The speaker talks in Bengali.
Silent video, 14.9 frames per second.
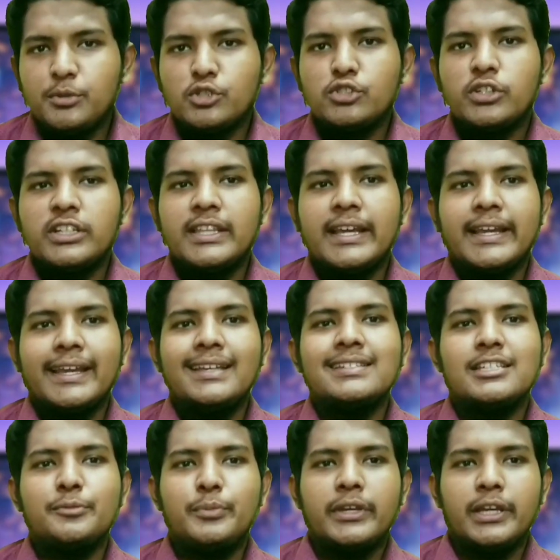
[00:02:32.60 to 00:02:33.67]
যে প্রশ্নটি থেকে
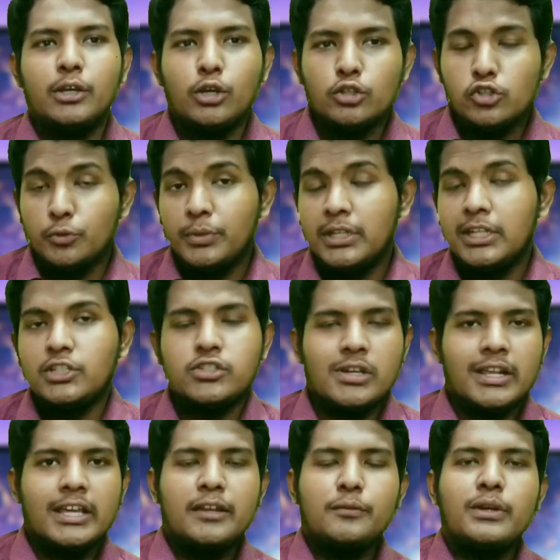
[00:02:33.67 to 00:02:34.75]
জিপিএ কত পেলে
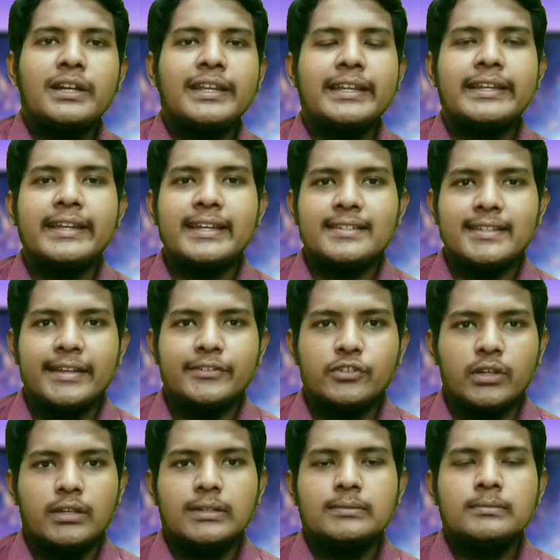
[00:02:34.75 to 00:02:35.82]
সরকারি পলিটেকনিকে চান্স
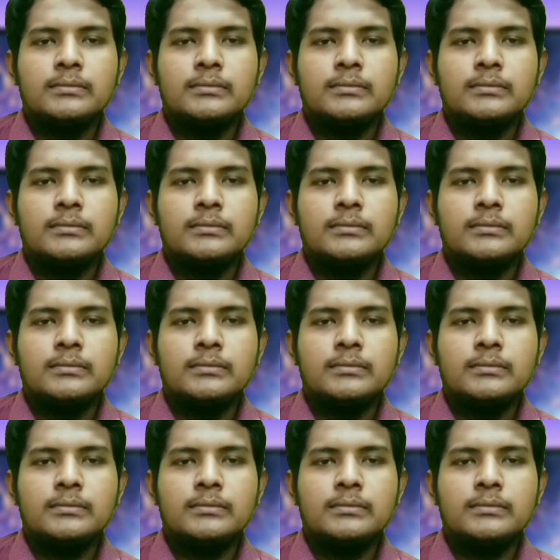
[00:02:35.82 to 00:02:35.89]
হয়